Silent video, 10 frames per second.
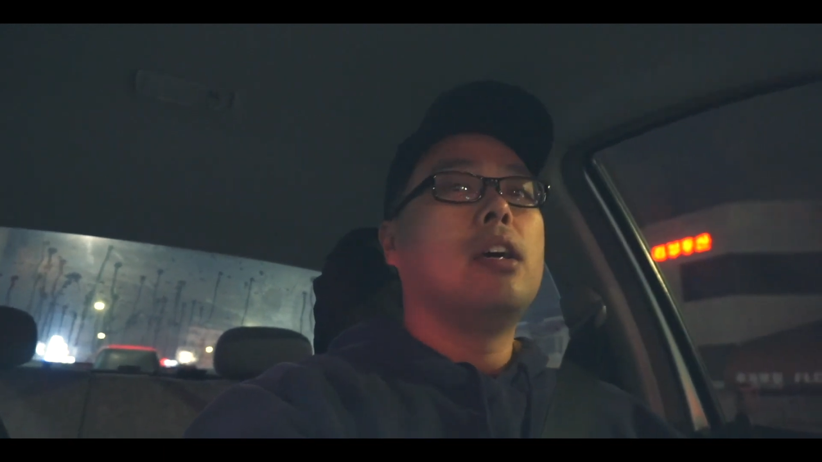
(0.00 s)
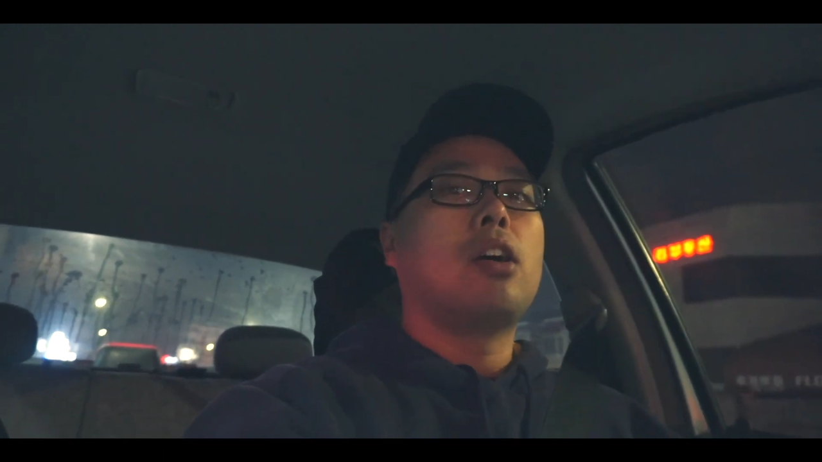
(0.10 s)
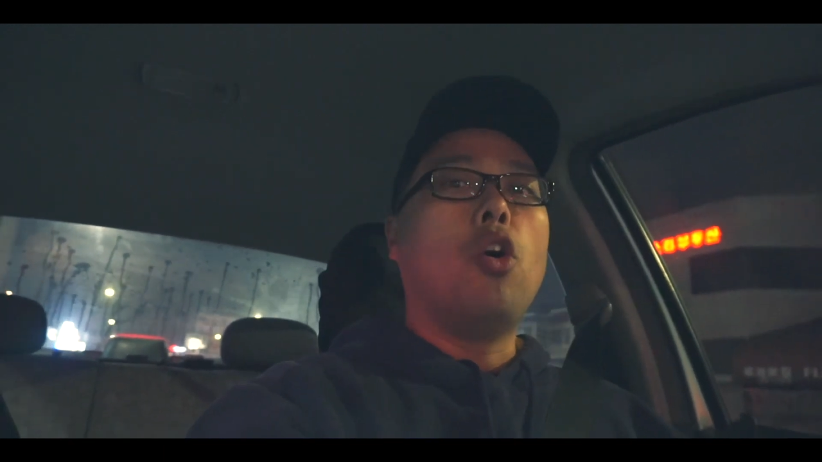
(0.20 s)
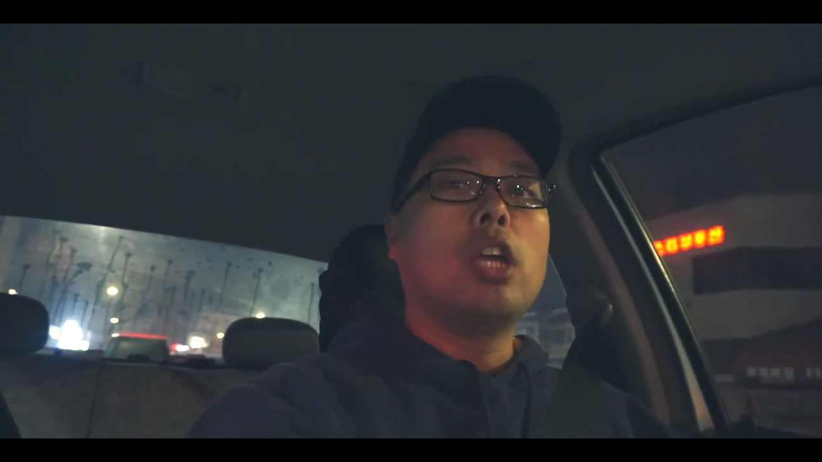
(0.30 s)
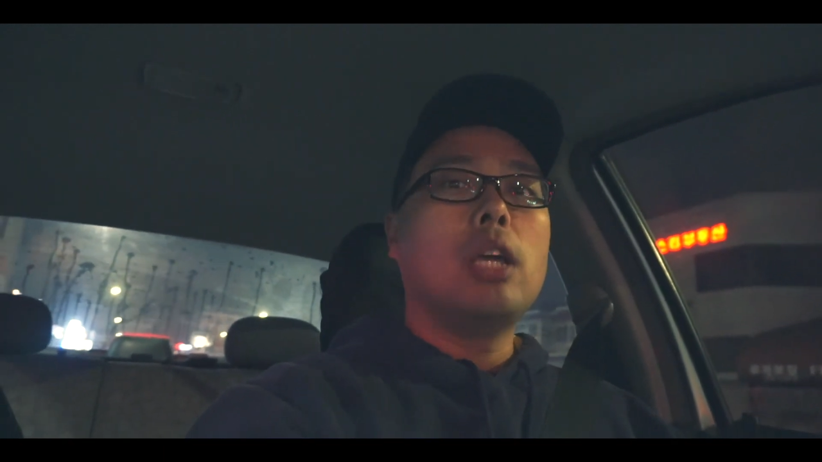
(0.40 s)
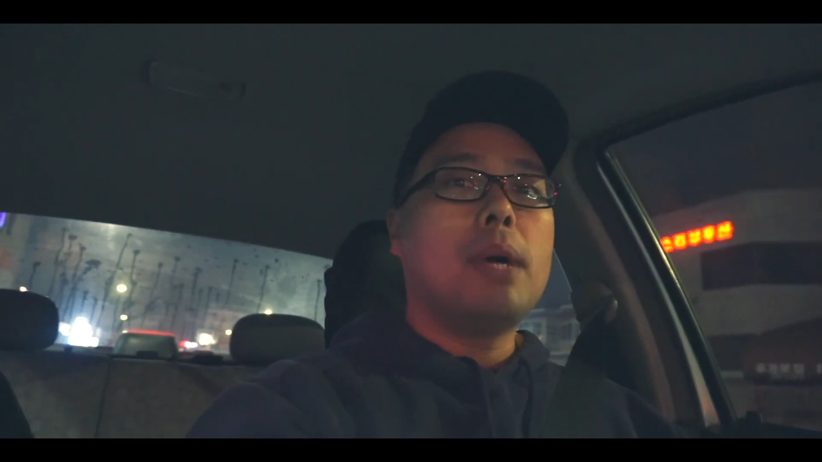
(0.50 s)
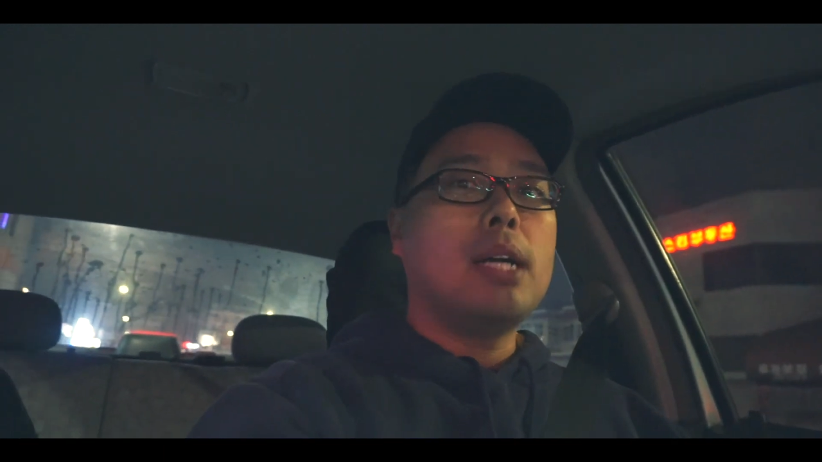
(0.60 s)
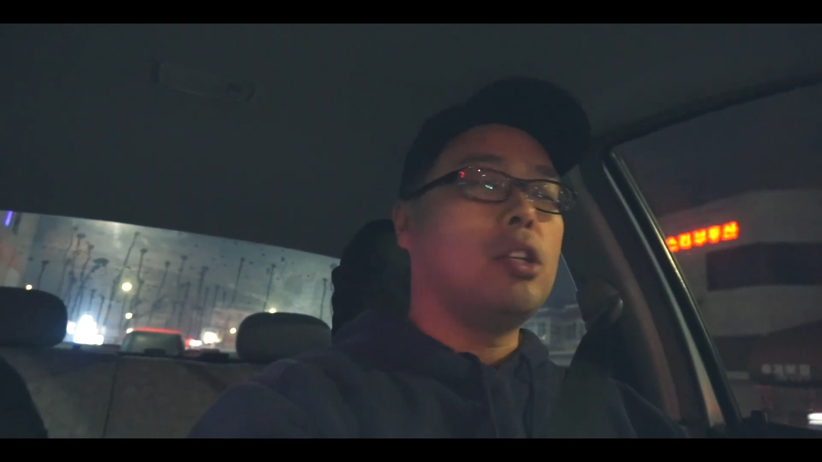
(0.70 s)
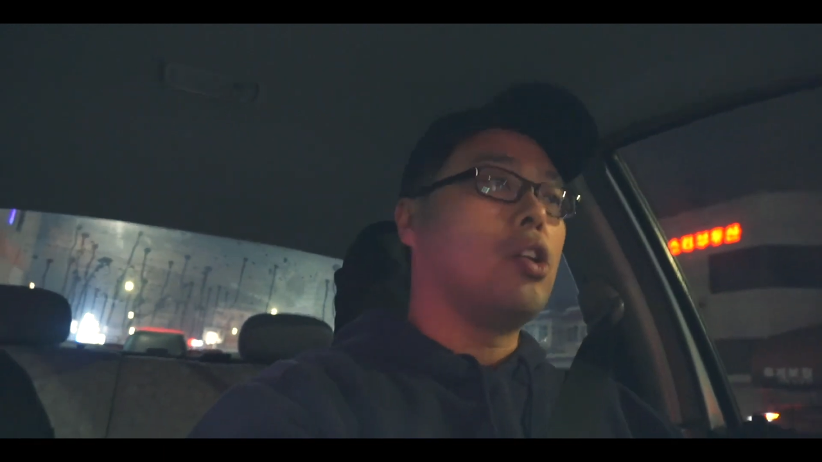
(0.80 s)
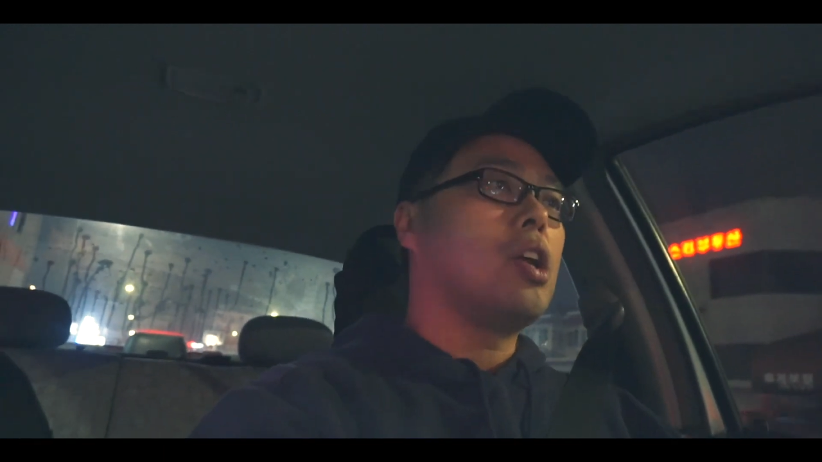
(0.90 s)

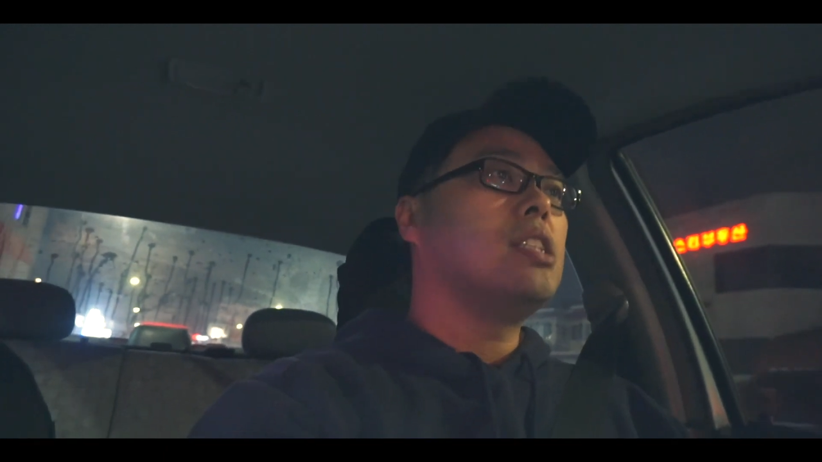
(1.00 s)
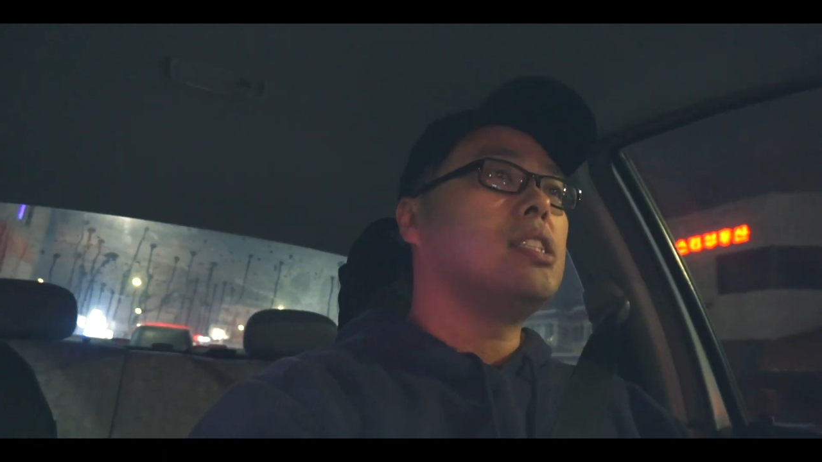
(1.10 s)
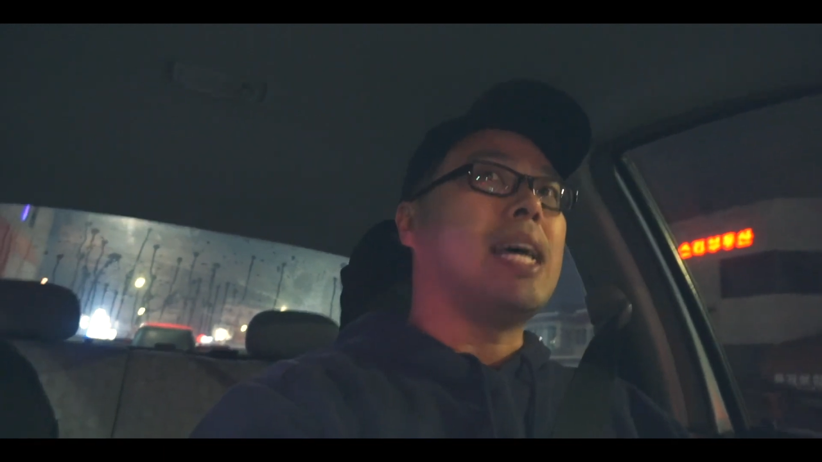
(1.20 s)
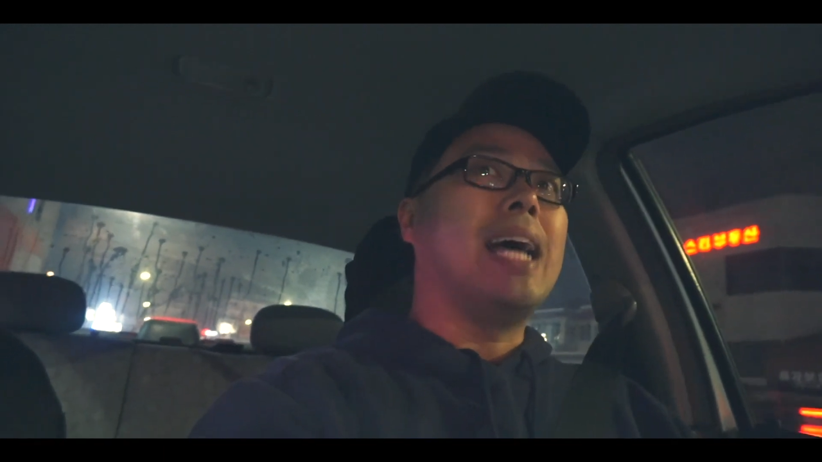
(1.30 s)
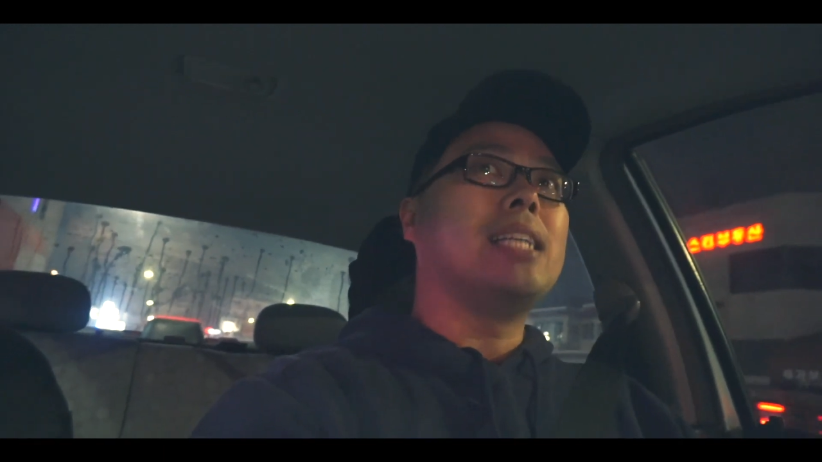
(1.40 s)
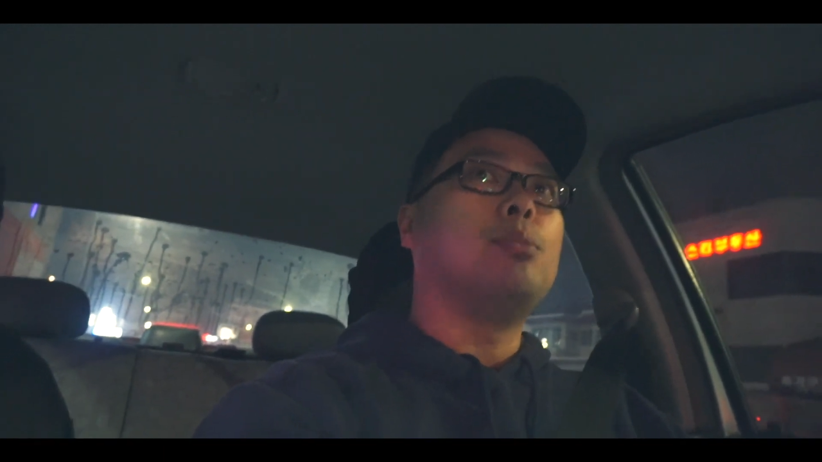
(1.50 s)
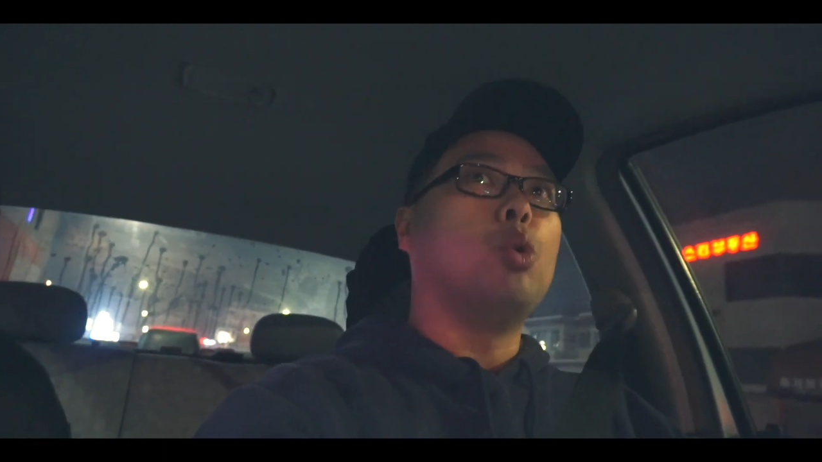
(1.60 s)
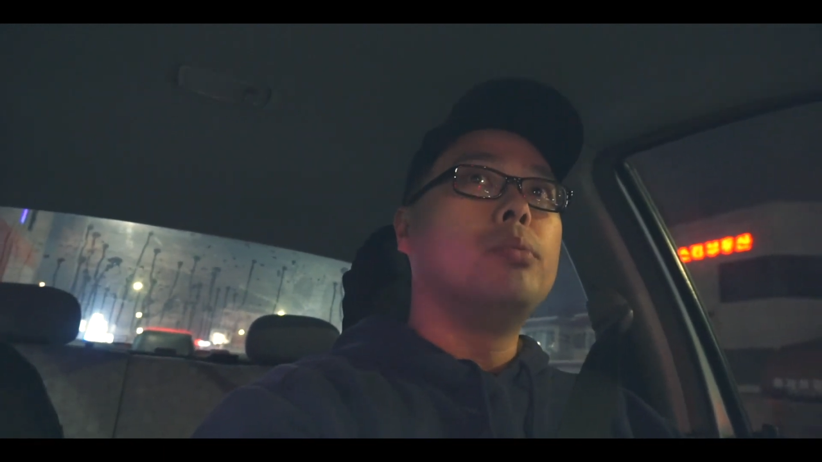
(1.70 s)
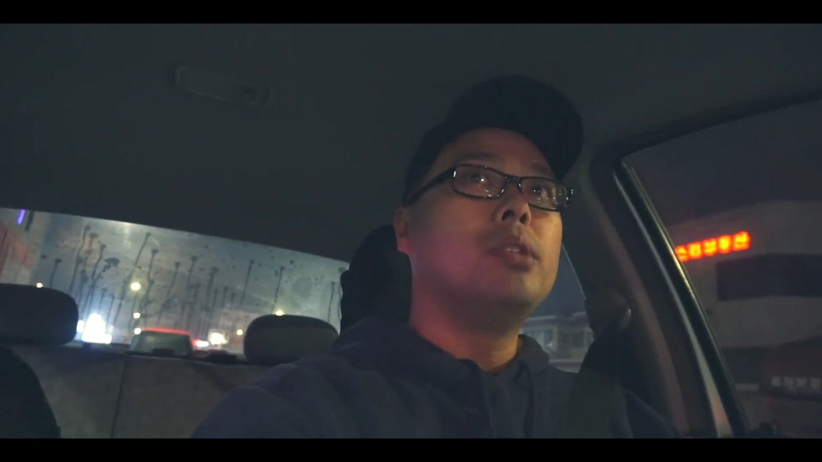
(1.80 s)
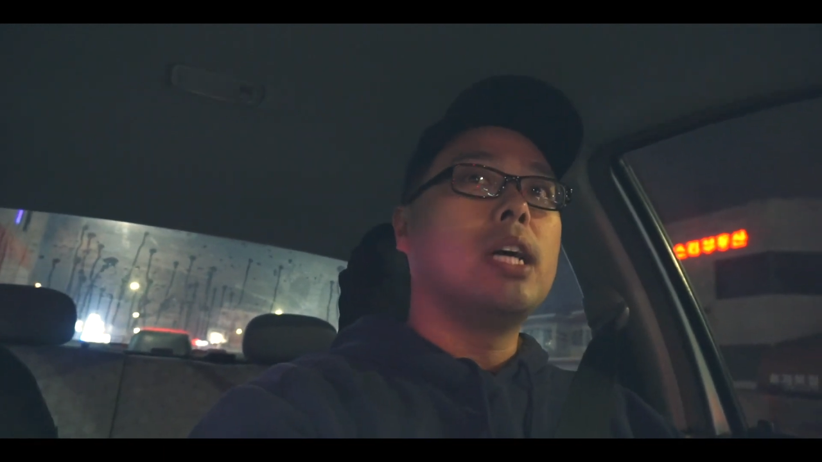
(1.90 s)
거기만 11시
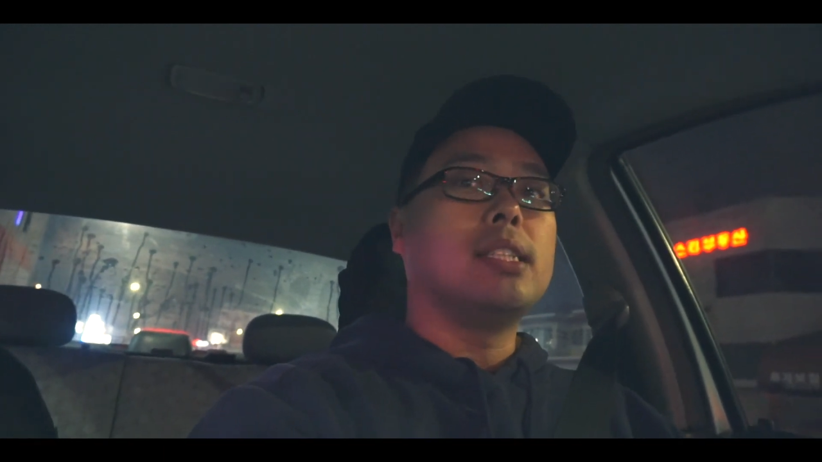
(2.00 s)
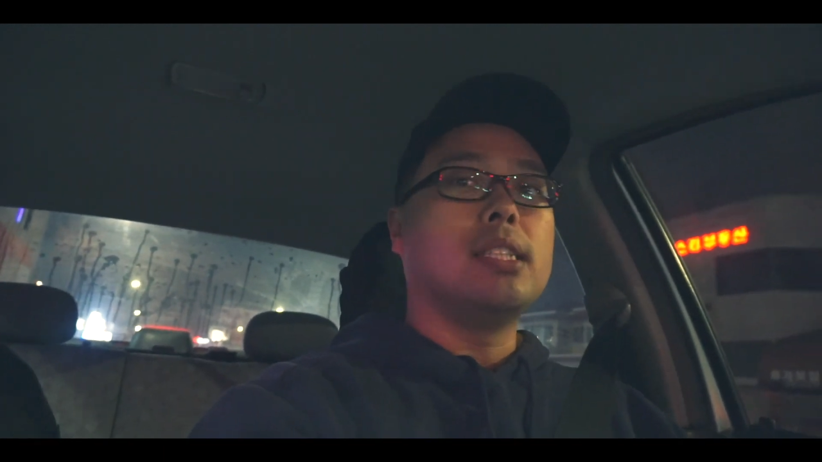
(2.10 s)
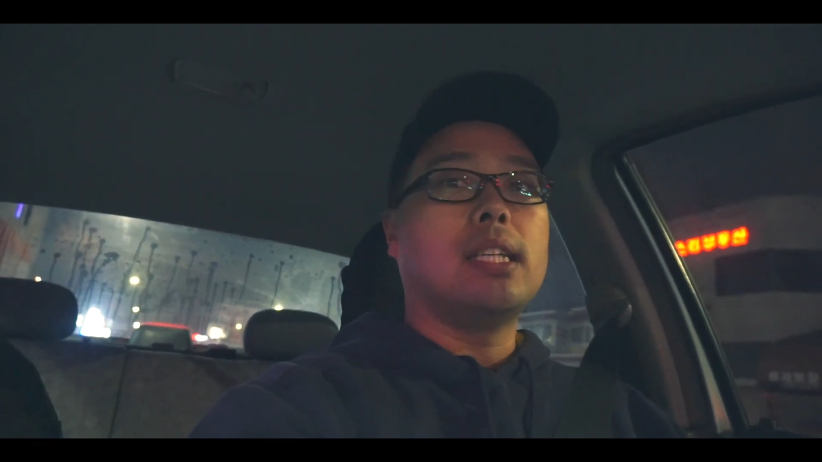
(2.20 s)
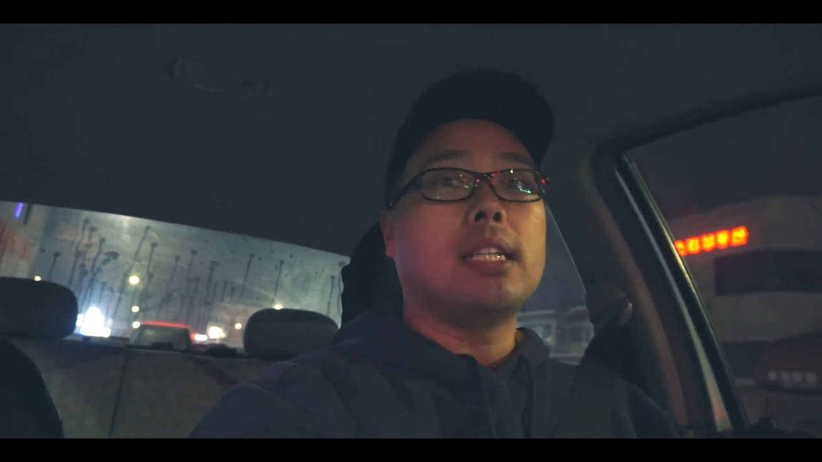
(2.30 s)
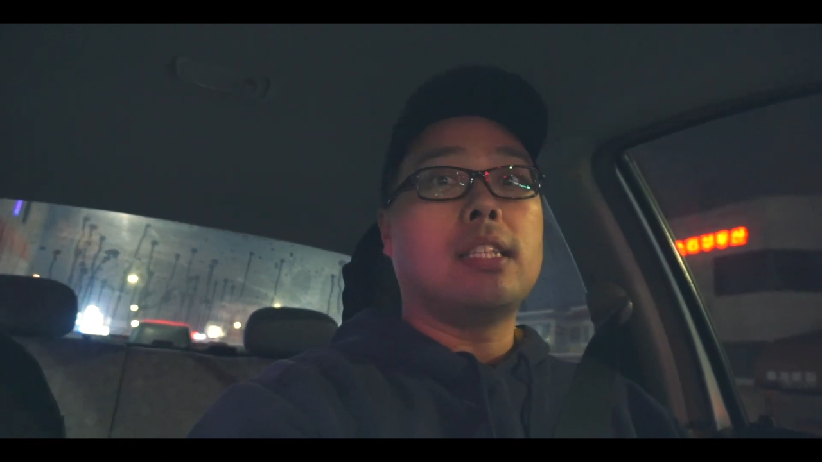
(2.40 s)
45분까지